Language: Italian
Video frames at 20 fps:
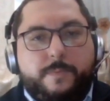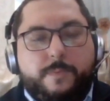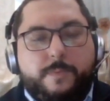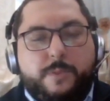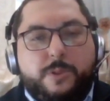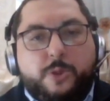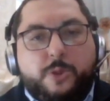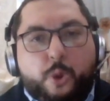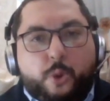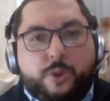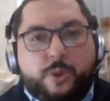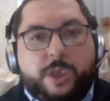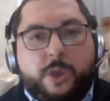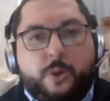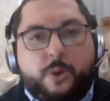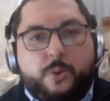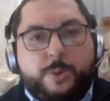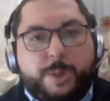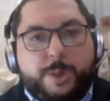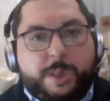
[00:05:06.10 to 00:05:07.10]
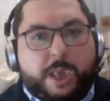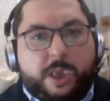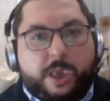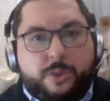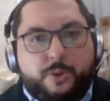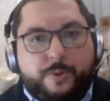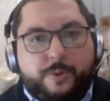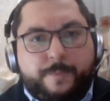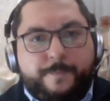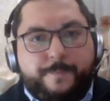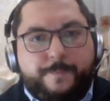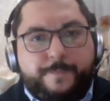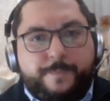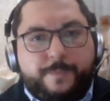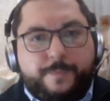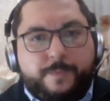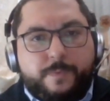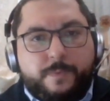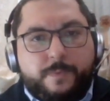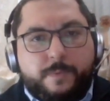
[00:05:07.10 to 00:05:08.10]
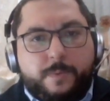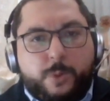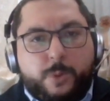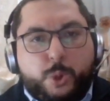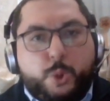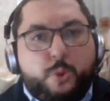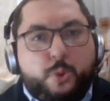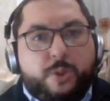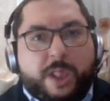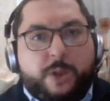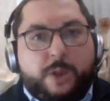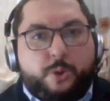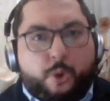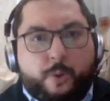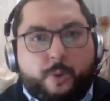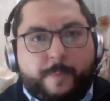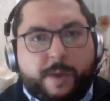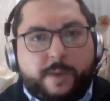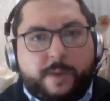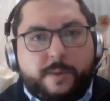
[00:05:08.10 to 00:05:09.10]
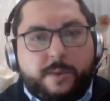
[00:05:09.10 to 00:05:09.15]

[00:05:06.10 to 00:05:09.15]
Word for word: l'unico sito sulla Roma